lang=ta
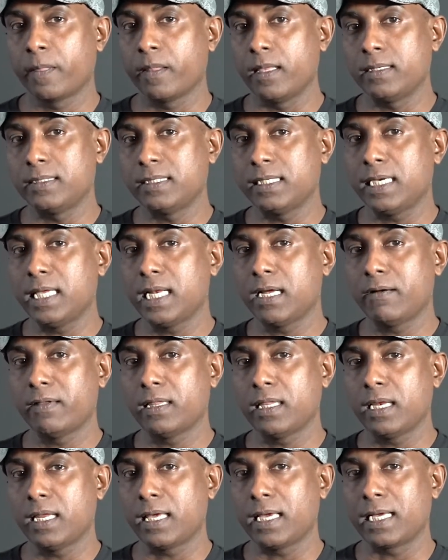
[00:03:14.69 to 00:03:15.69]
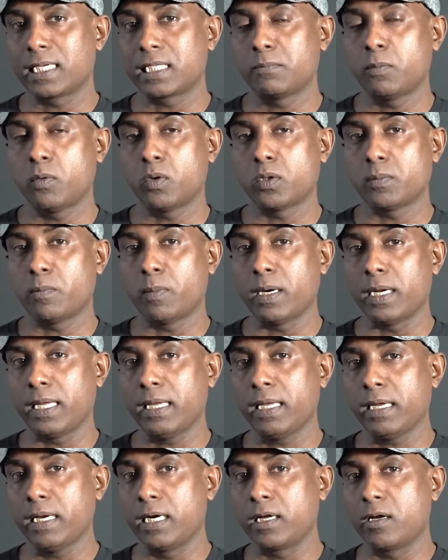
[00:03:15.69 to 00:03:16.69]
இந்த சீனை வந்து நீங்கள் எக்ஸ்போஸ்
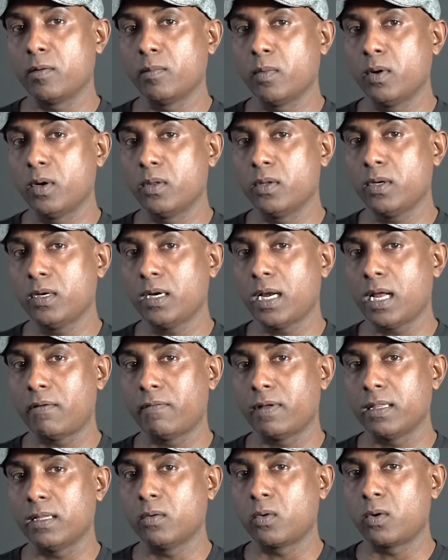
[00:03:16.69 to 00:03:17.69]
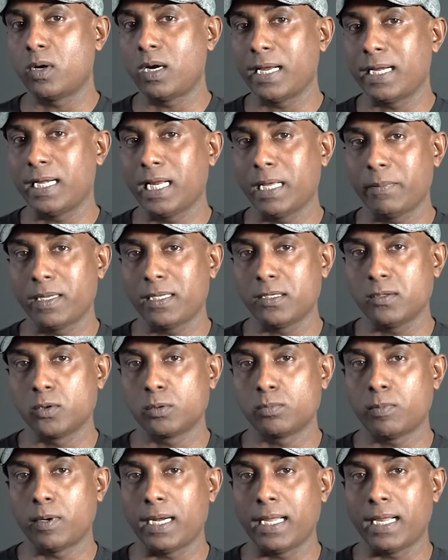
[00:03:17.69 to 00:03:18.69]
பண்ணி எடுக்கும் பொழுது நான் வந்து ஒரு லைட் டைமே
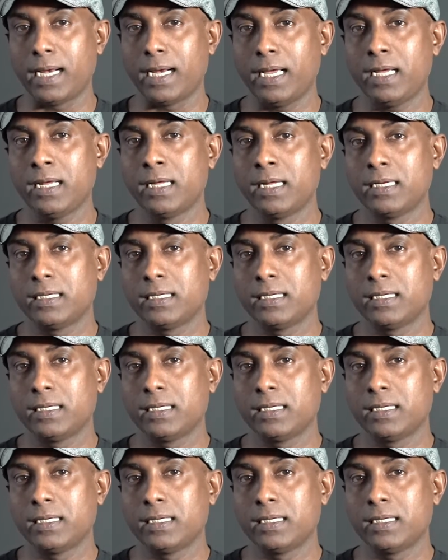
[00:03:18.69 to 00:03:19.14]
யூஸ் பண்ணையில்